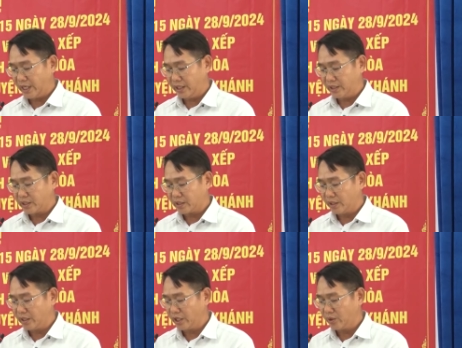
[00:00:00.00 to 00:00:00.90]
tự nhiên,
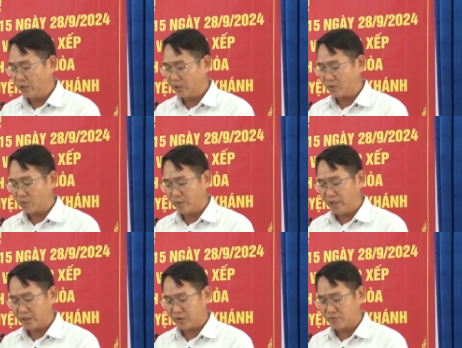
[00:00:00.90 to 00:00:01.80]
quy mô dân số của xã
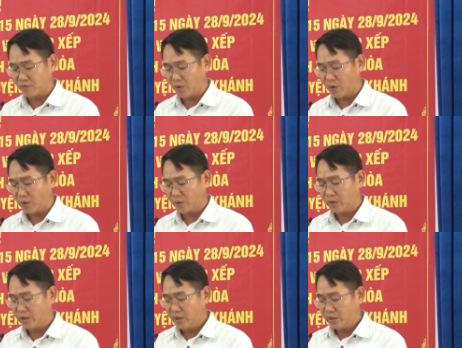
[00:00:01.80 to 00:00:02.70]
Diên Đồng và xã
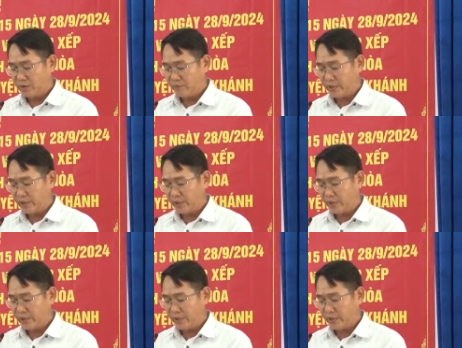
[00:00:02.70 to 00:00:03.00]
Diên Xuân thành